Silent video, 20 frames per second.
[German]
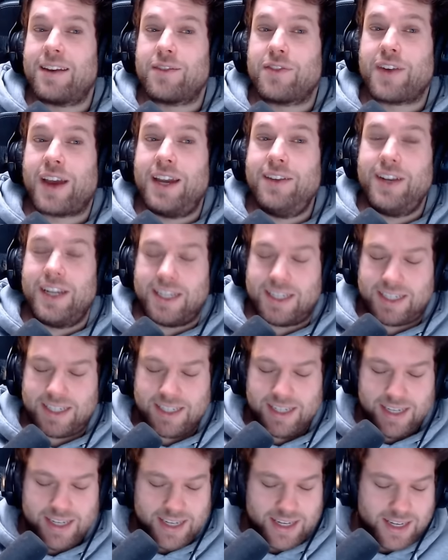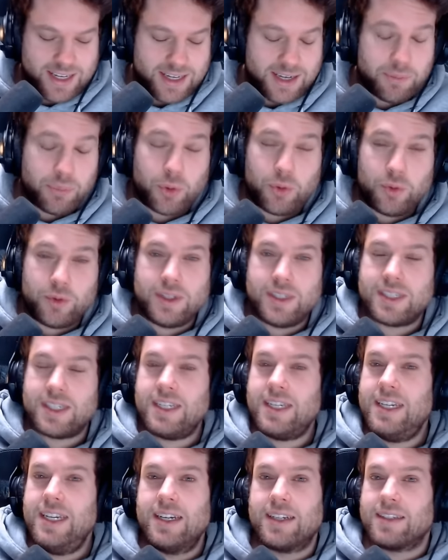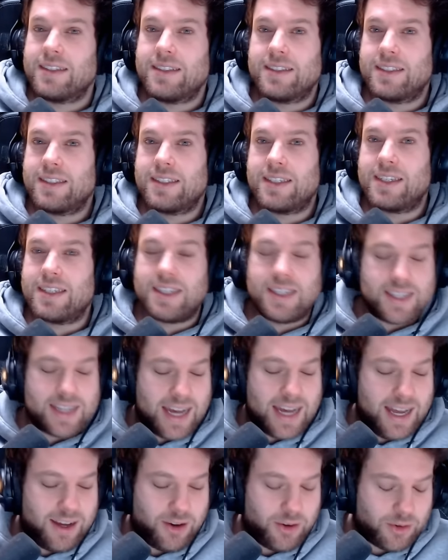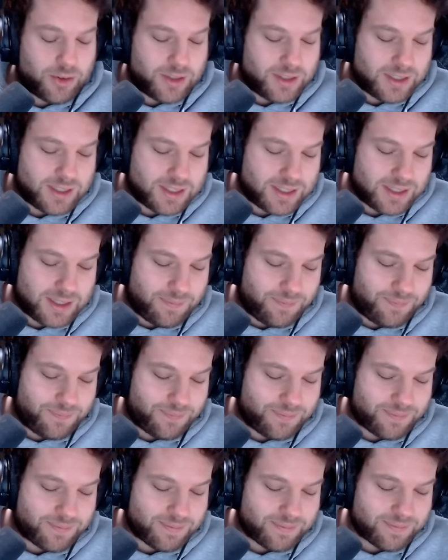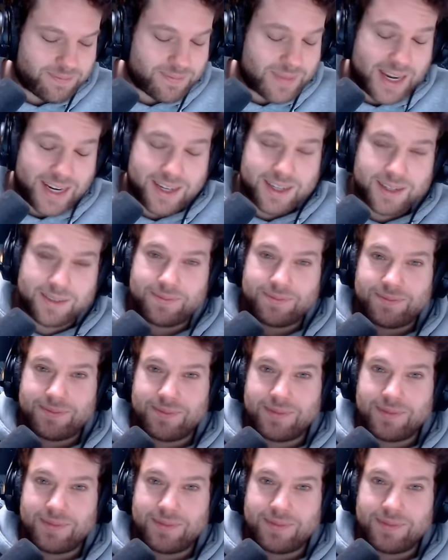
Freiwillig. Die Bohnen sind hier. Sie sind da und ähm, danke.